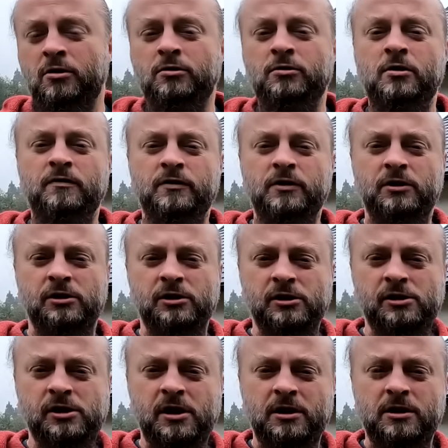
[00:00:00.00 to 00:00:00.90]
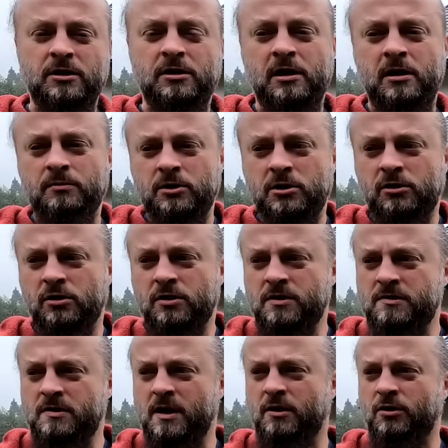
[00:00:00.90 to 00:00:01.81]
o nowych rzeczach i dla mnie to
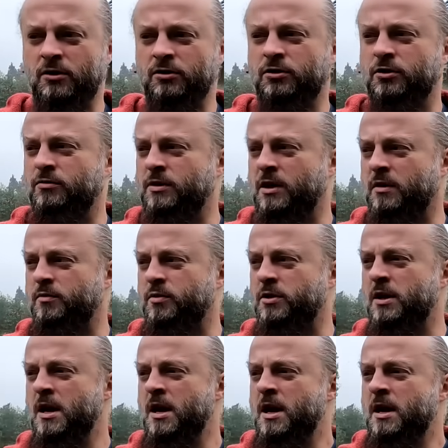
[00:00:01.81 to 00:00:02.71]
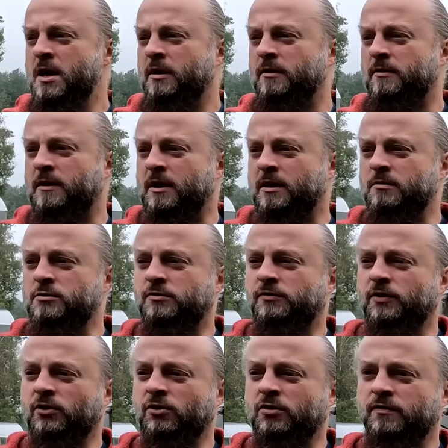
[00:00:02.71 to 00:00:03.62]
jest nagrodą jakby takim
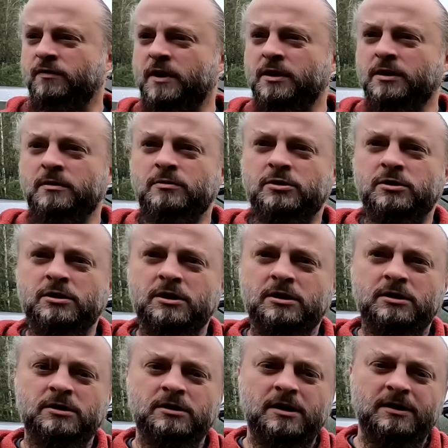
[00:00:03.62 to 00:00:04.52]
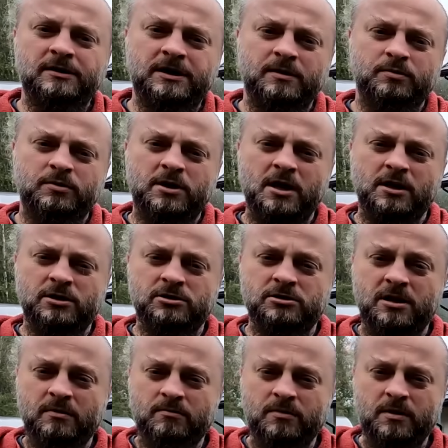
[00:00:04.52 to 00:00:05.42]
świętowaniem, że jeden etap
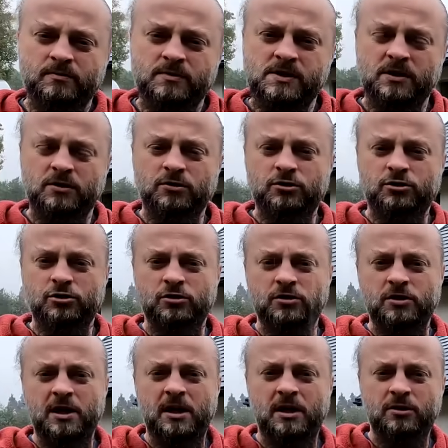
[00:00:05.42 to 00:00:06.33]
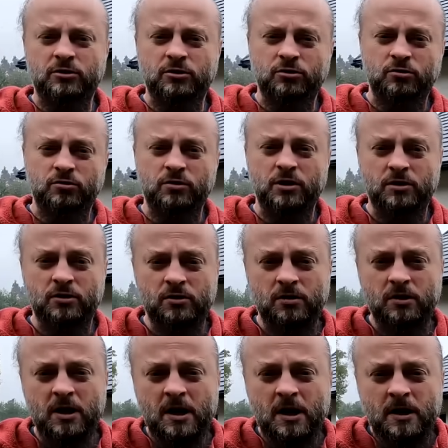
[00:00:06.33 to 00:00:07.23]
jakiś tam mam zakończony, ale do
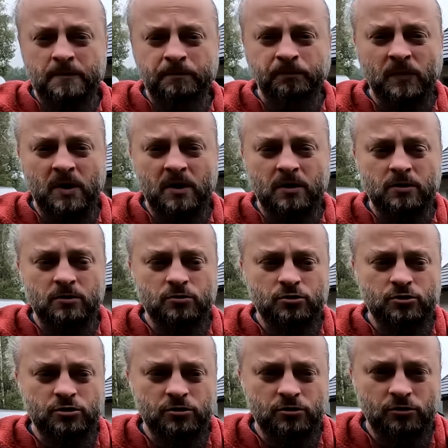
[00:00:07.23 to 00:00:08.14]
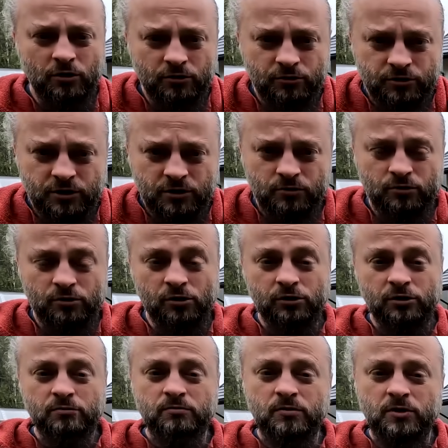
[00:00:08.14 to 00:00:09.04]
drugiego już dążę, już
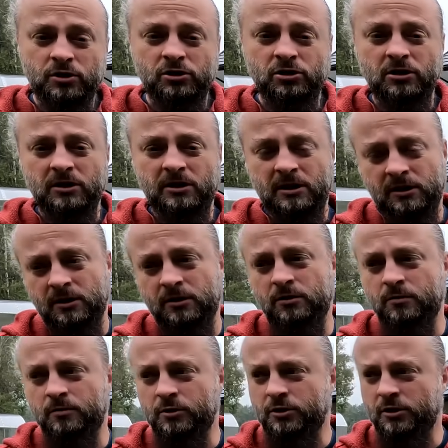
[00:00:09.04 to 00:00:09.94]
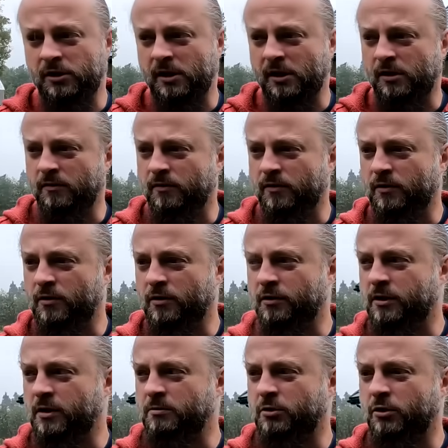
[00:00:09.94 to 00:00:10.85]
o nim myślę, dlatego może taki
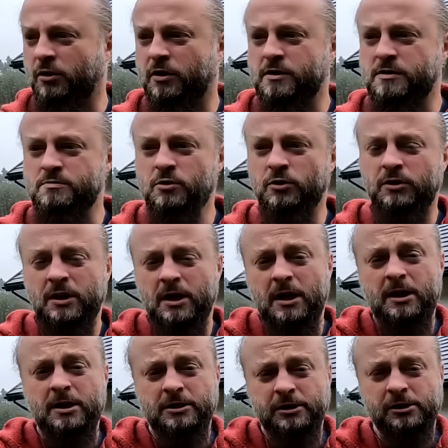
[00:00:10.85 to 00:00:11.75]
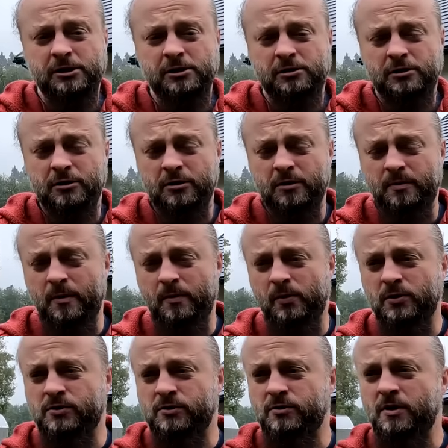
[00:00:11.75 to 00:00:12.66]
wyglądam trochę smutny, ale cieszę cieszę się, no po
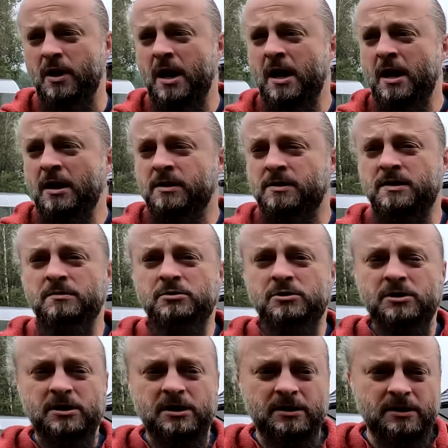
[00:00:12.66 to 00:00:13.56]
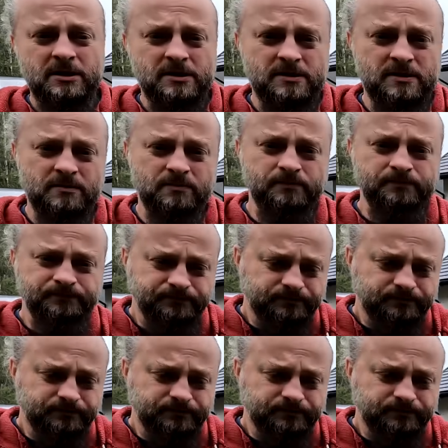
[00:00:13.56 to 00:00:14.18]
prostu z tym, że ja nie jestem